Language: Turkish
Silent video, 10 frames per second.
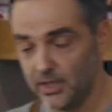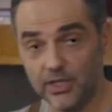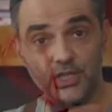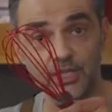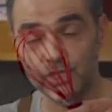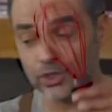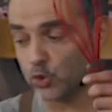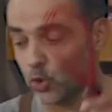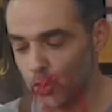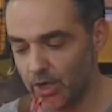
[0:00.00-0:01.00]
ikinci
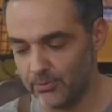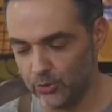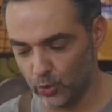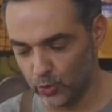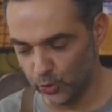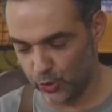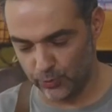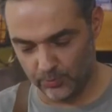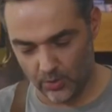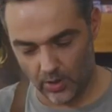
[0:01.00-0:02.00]
çok önemli
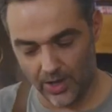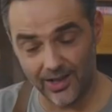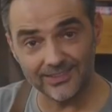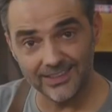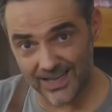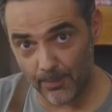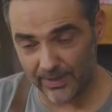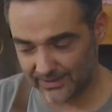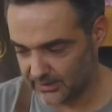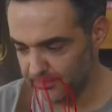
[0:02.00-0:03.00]
dokunuşum. Altını
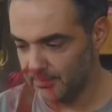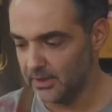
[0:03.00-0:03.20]
kapattım.